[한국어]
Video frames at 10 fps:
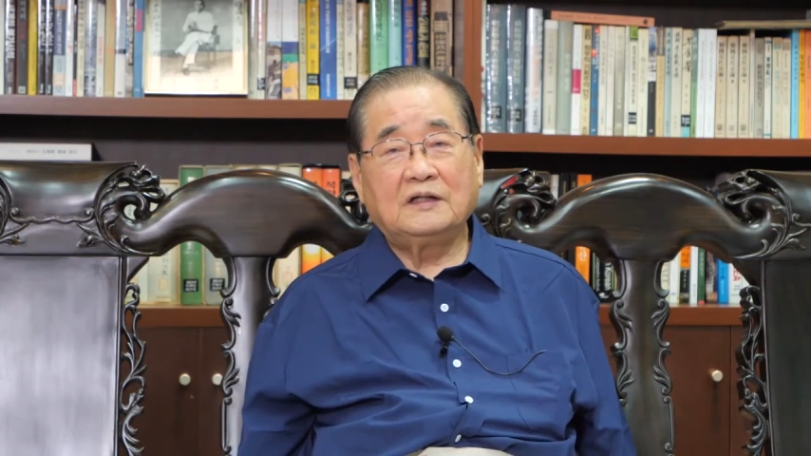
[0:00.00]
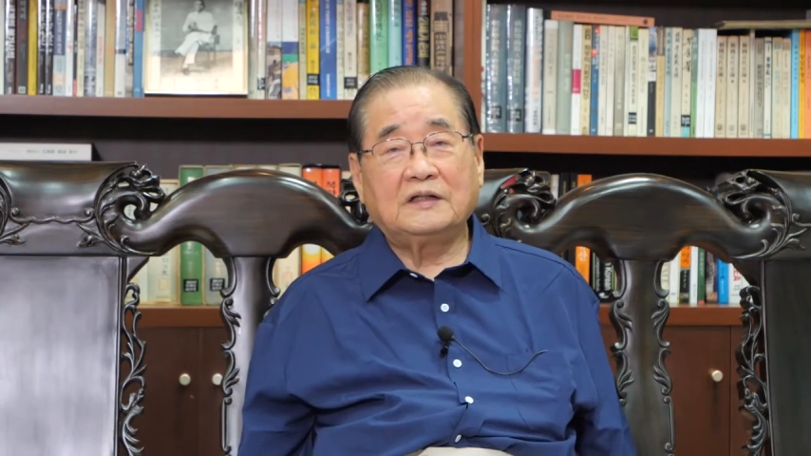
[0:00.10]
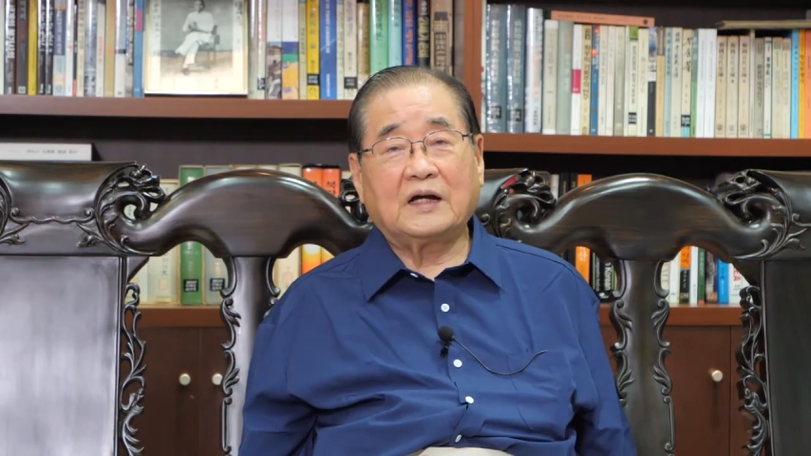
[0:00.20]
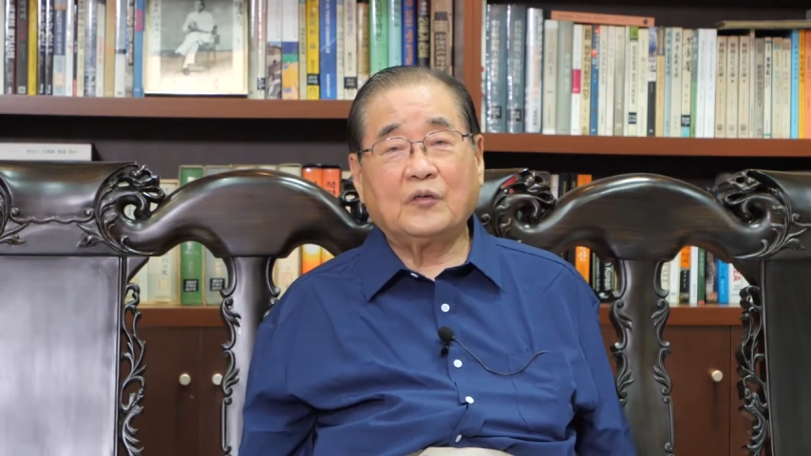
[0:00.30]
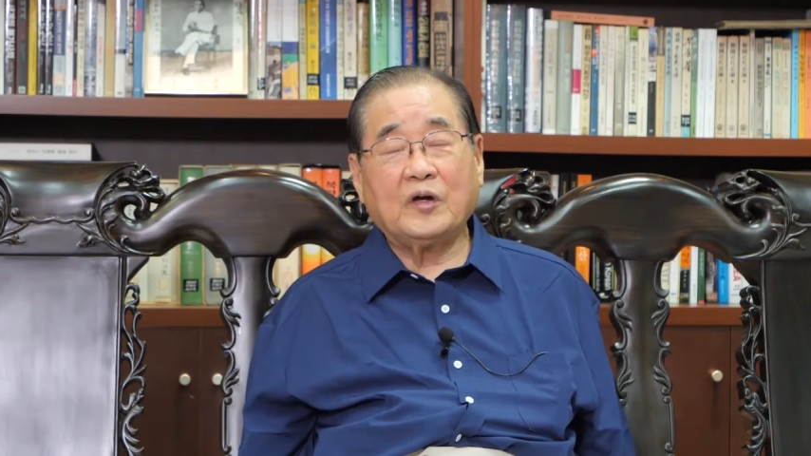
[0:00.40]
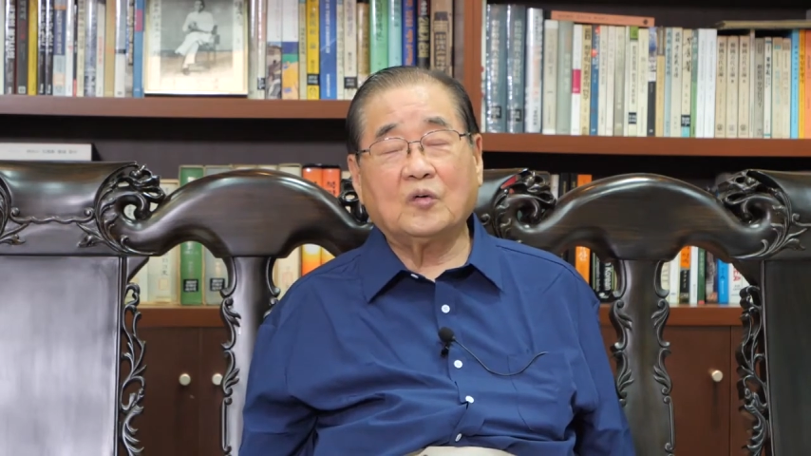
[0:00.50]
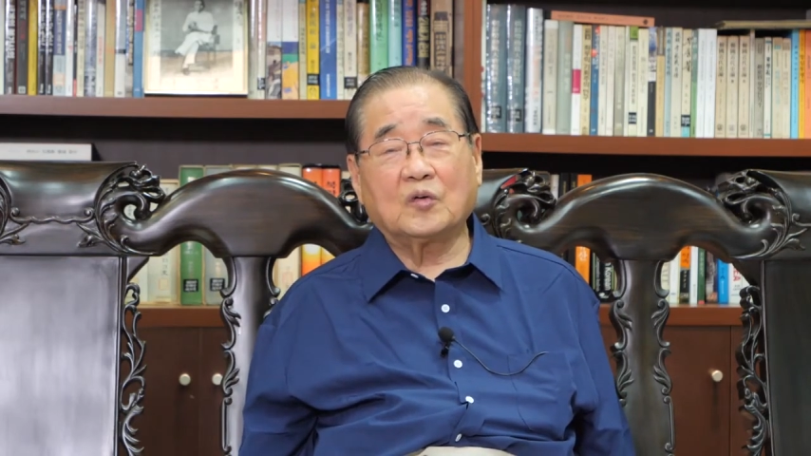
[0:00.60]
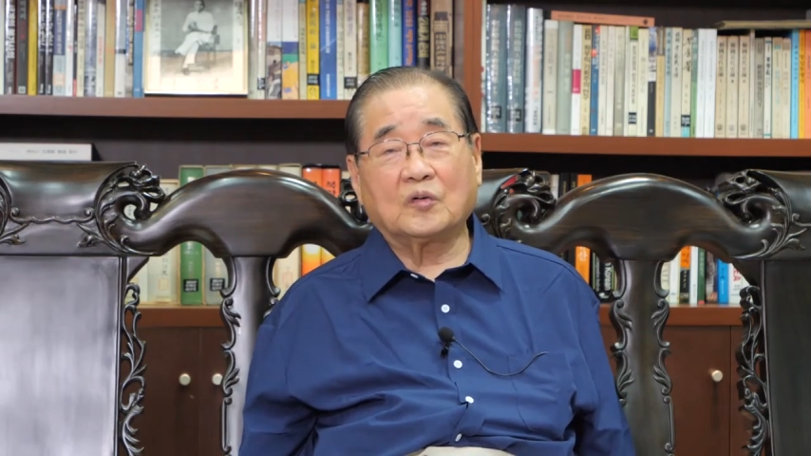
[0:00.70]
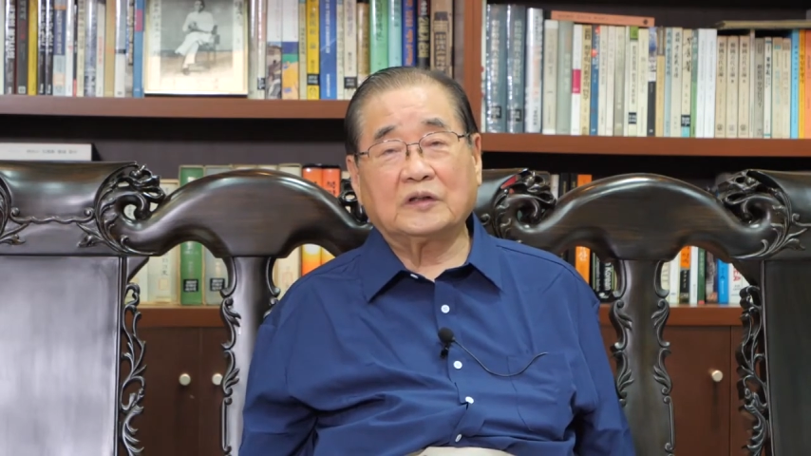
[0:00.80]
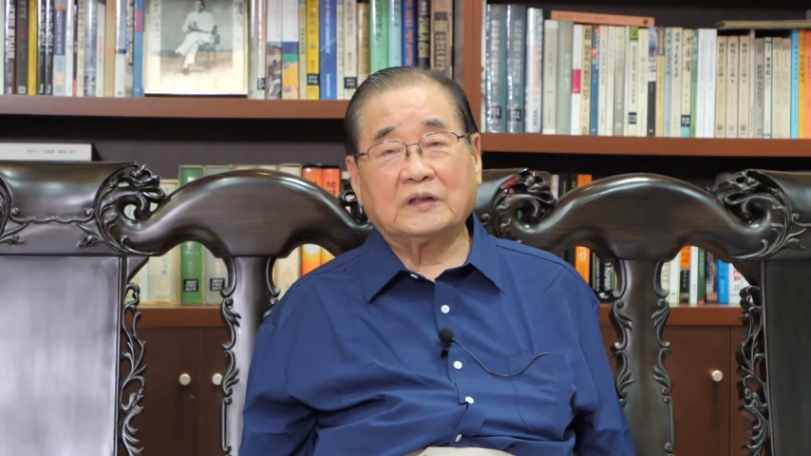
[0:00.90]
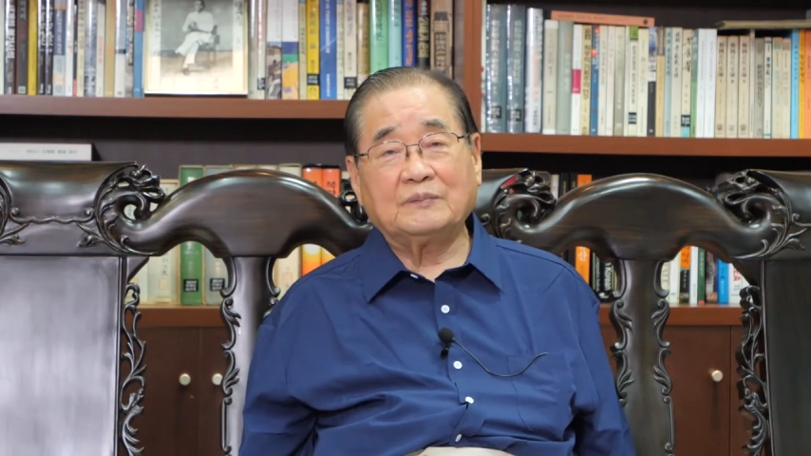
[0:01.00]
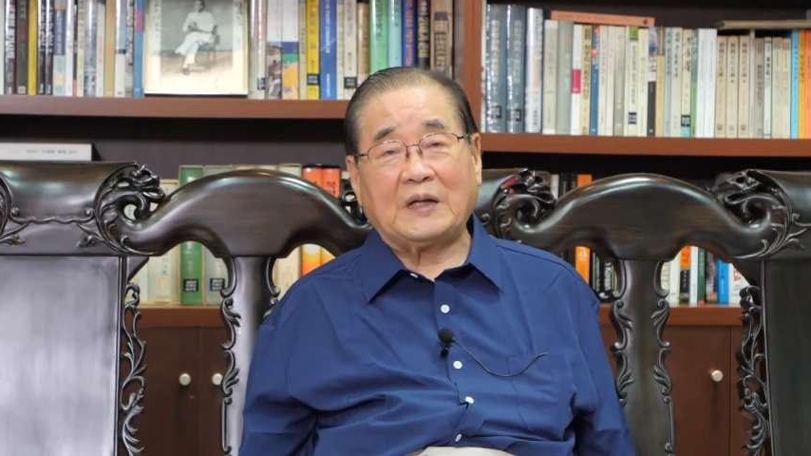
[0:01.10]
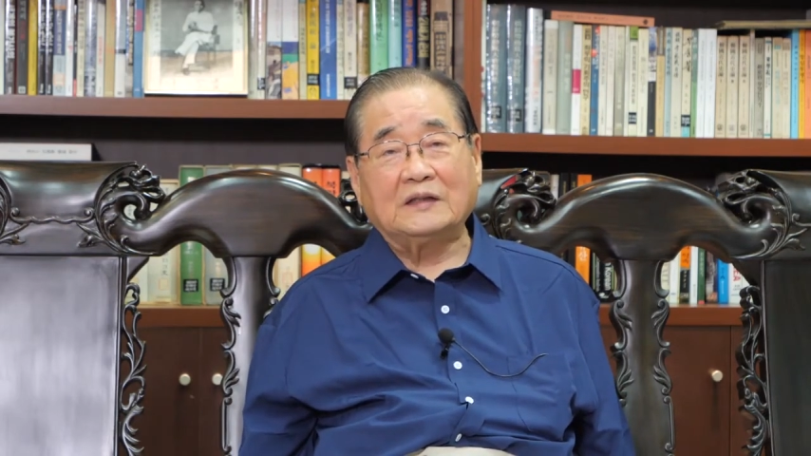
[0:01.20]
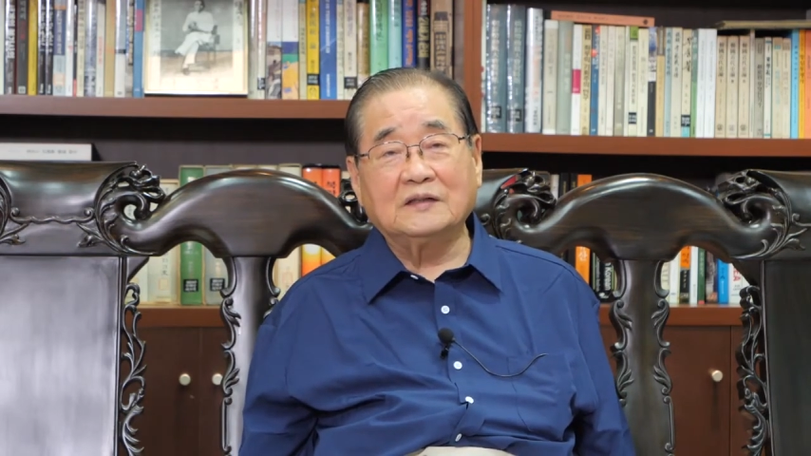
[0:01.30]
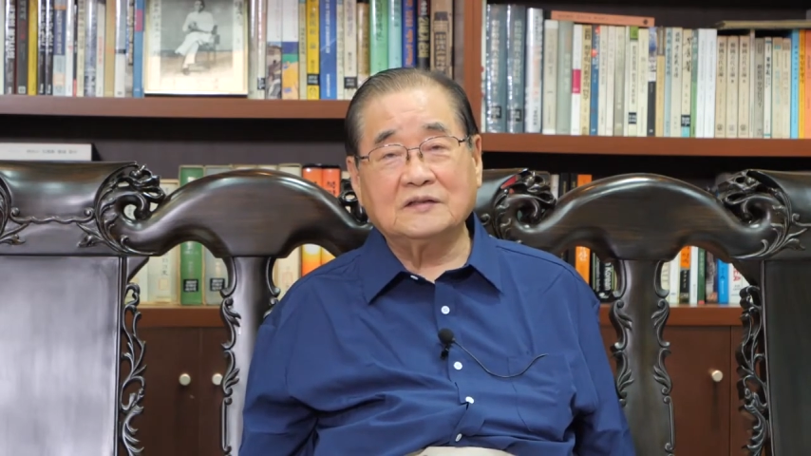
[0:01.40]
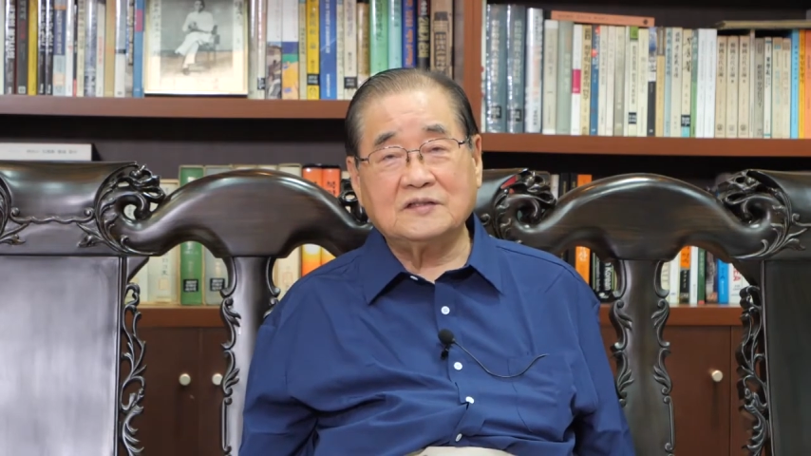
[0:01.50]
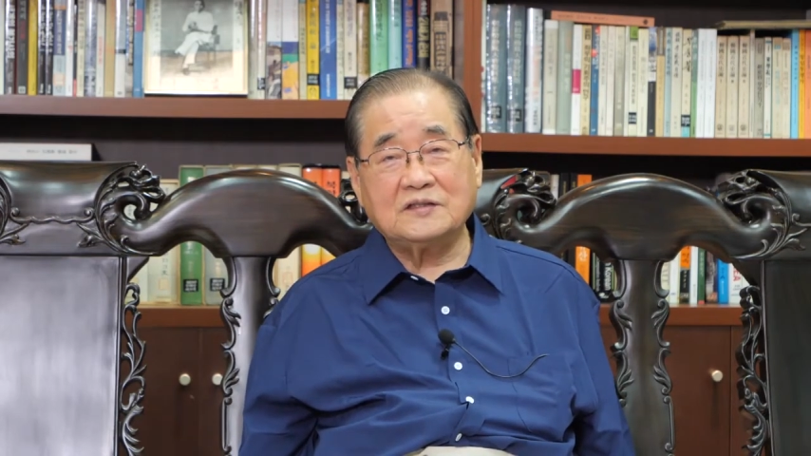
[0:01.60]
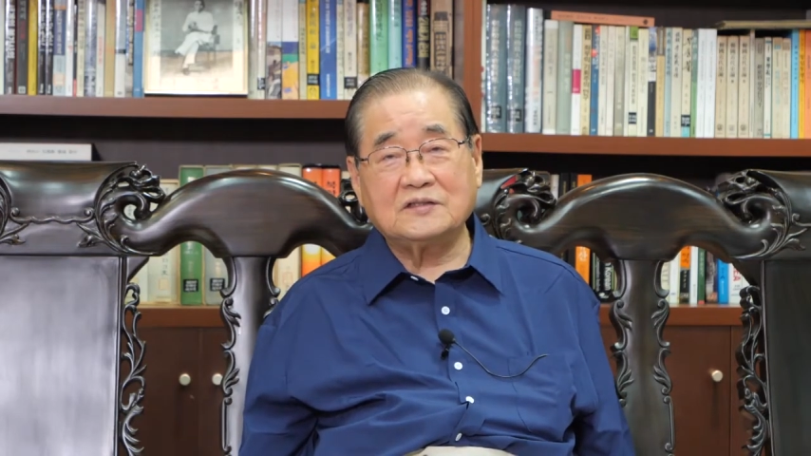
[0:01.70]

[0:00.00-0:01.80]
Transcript: 내가 회고록에다 반드시